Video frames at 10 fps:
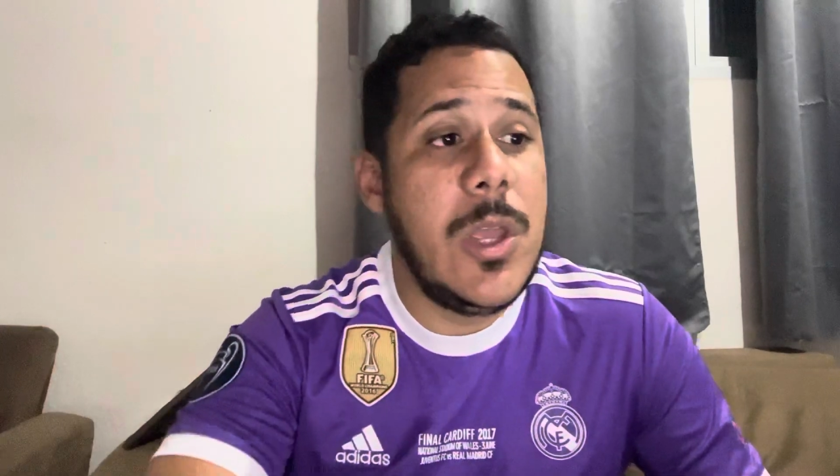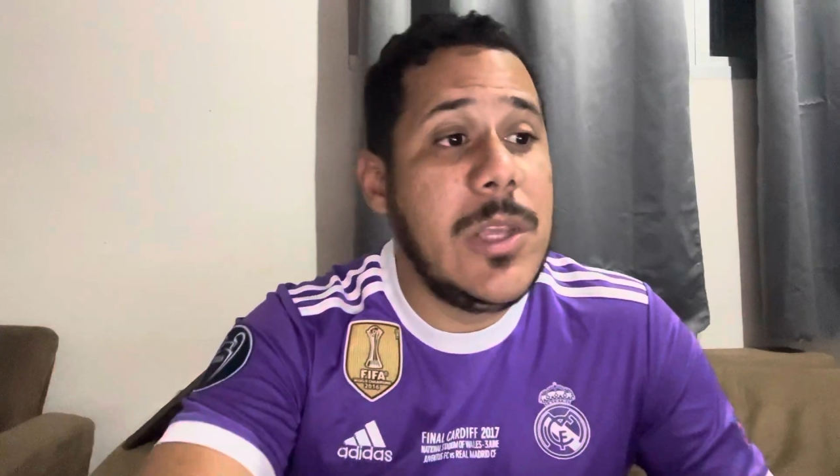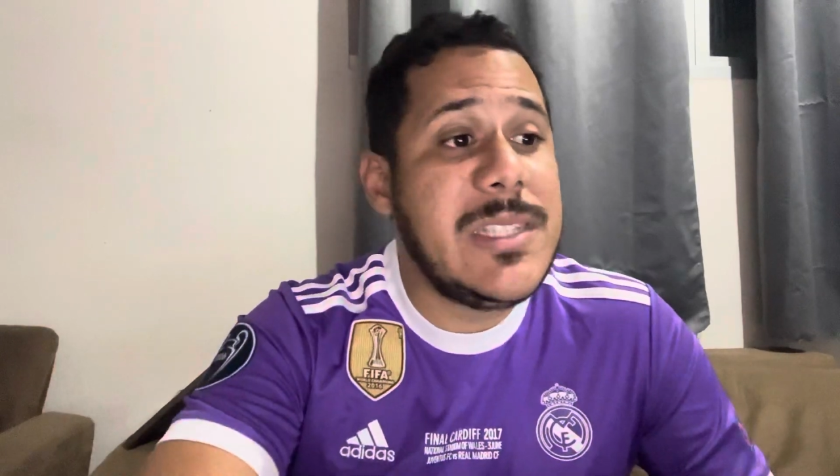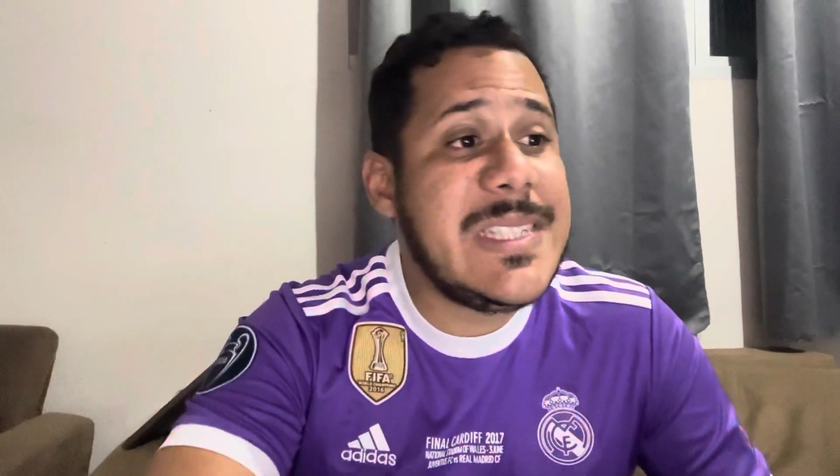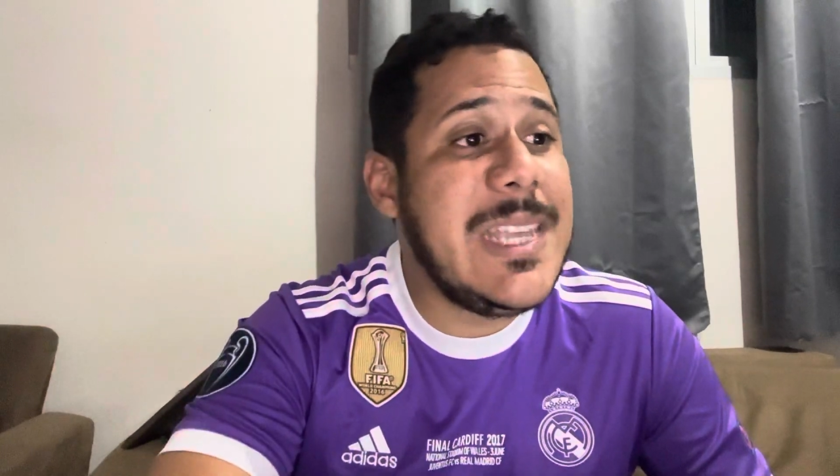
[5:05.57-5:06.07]

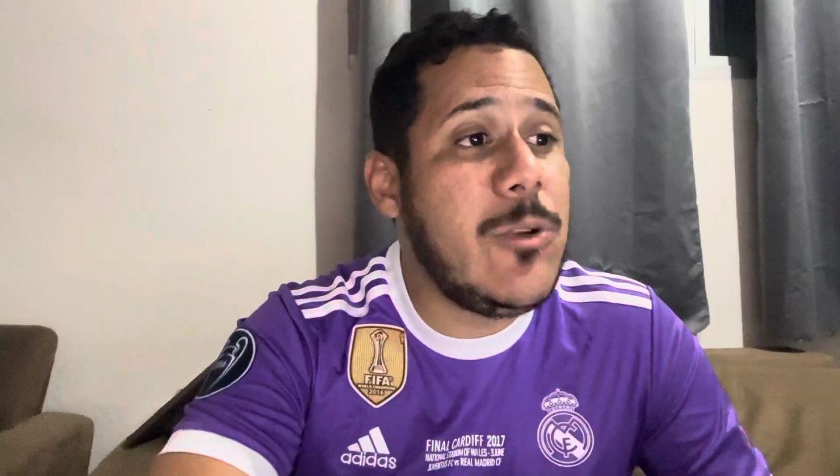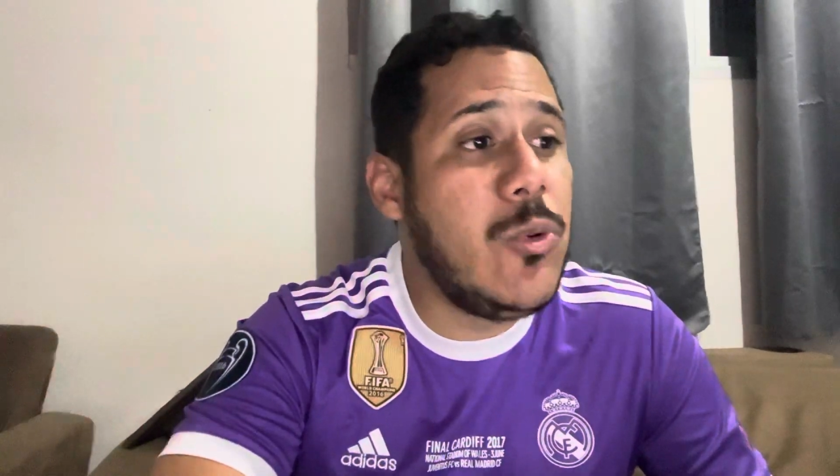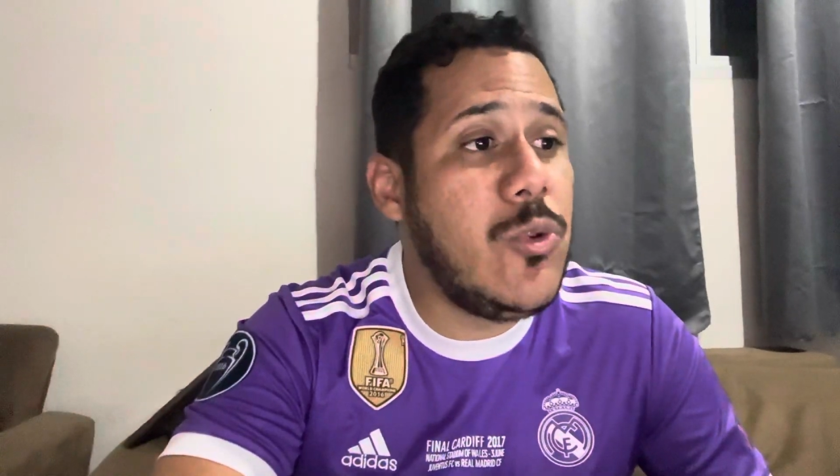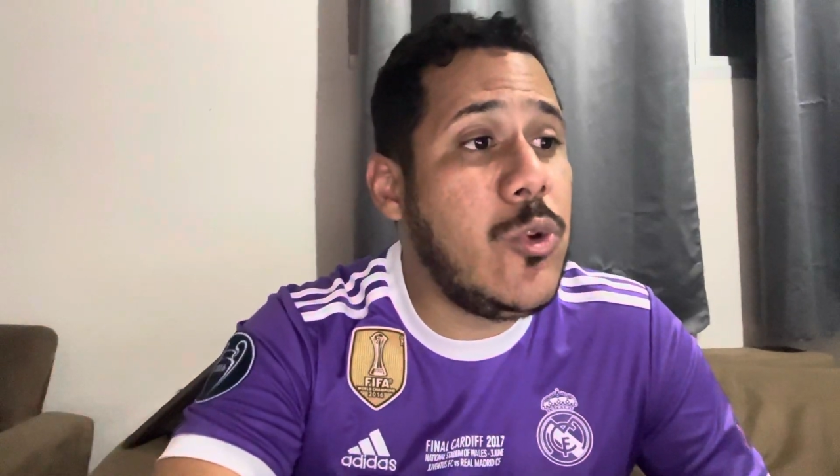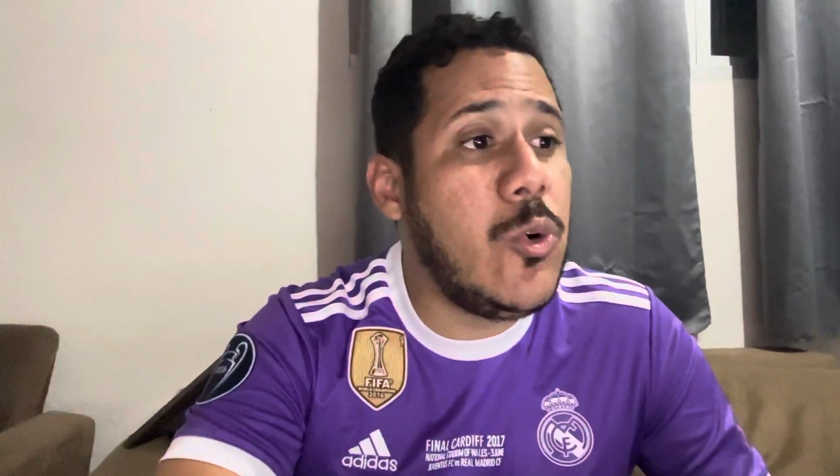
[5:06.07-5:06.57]

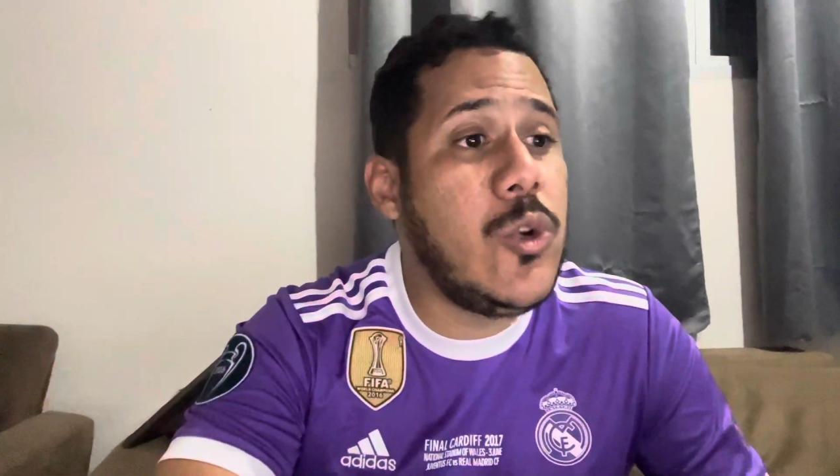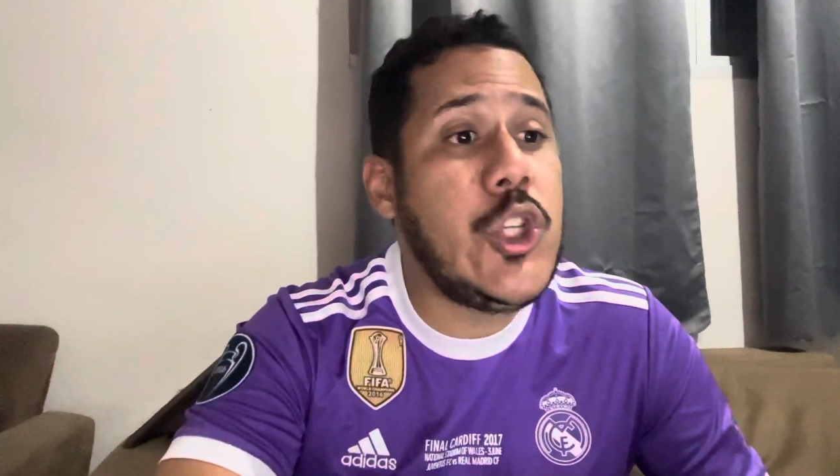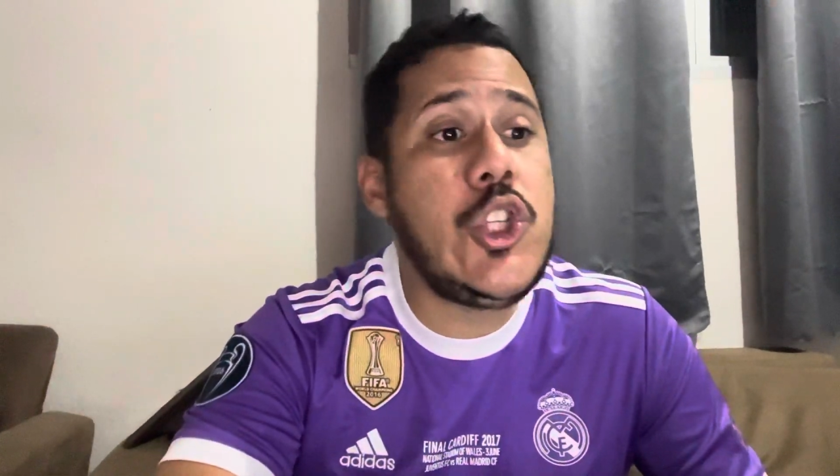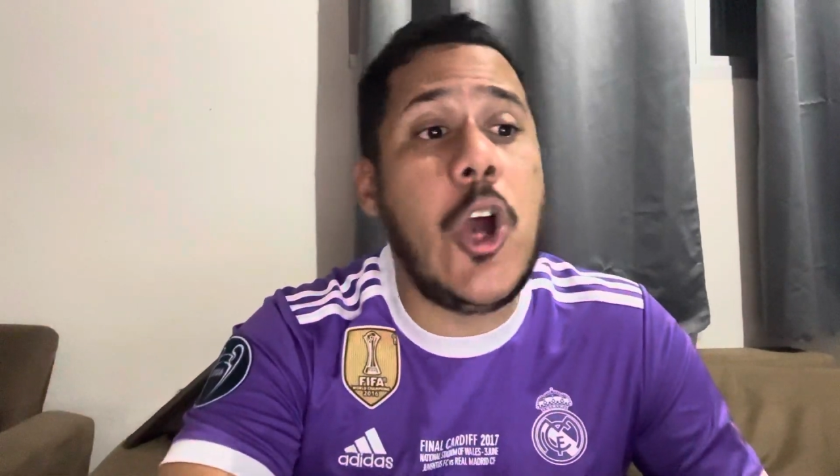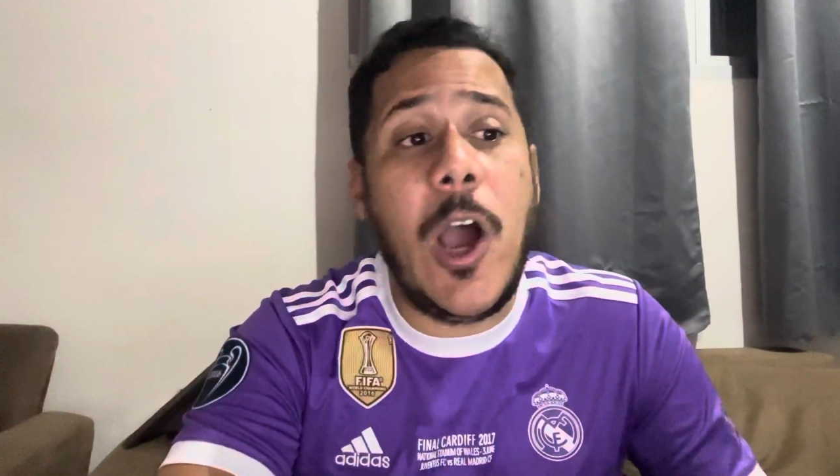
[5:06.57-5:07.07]
Segundo o
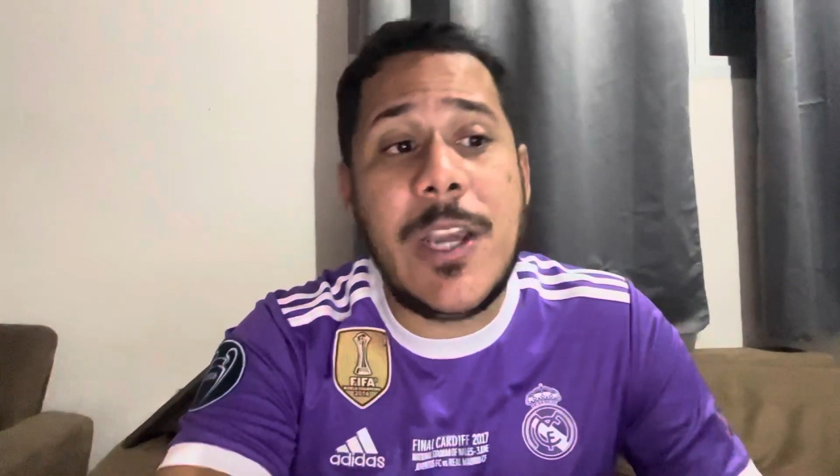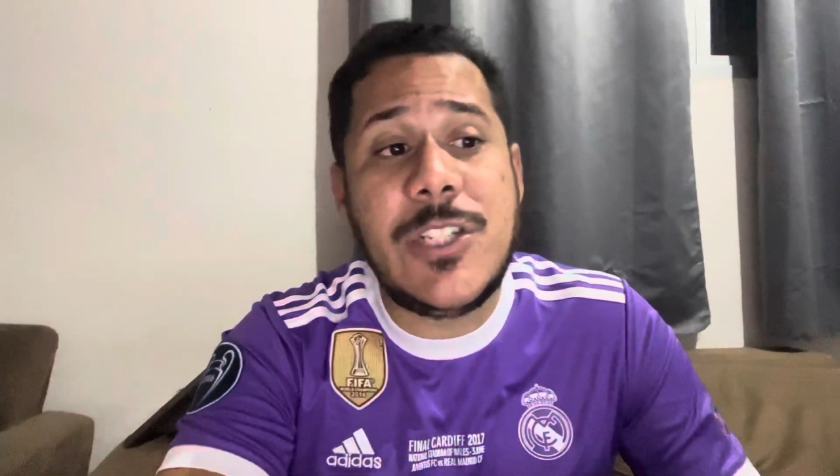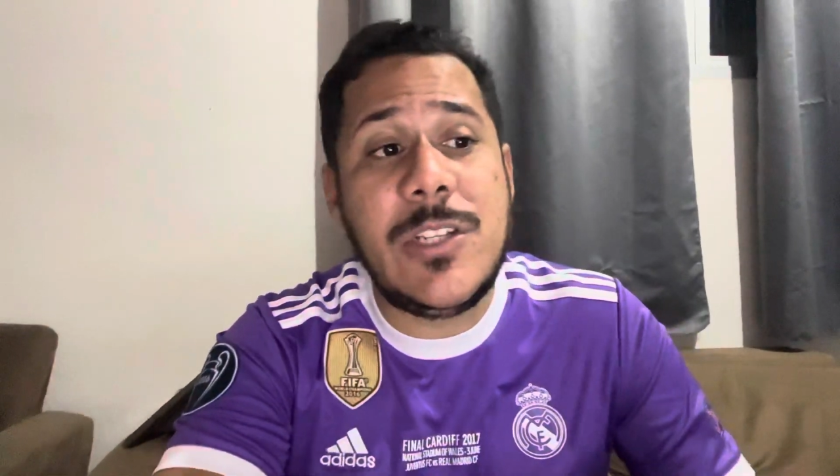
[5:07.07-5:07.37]
Jorge